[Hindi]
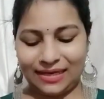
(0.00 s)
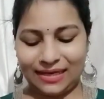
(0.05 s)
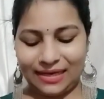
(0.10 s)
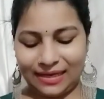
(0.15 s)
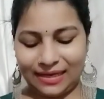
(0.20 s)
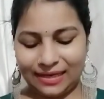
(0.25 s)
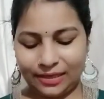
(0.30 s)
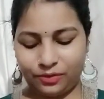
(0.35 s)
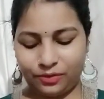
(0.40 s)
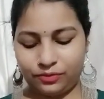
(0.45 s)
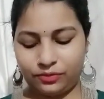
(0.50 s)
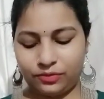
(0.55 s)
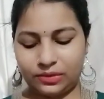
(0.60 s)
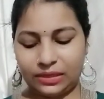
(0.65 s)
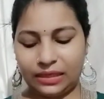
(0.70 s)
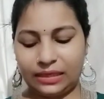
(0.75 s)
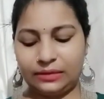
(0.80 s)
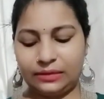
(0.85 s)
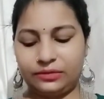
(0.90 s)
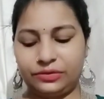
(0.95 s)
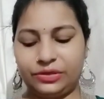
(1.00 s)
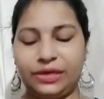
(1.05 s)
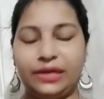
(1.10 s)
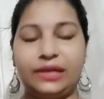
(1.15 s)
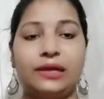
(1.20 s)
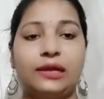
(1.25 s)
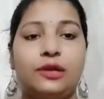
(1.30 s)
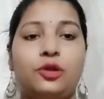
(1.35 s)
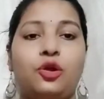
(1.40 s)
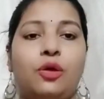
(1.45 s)
किया है तो वो था थ्री
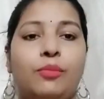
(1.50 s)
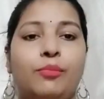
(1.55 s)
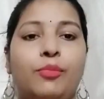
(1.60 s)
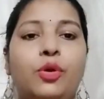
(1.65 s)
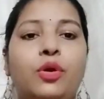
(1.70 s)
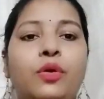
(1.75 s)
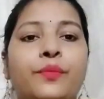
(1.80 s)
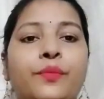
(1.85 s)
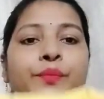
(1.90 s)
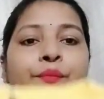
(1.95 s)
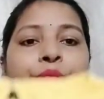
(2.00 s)
का कॉम्बो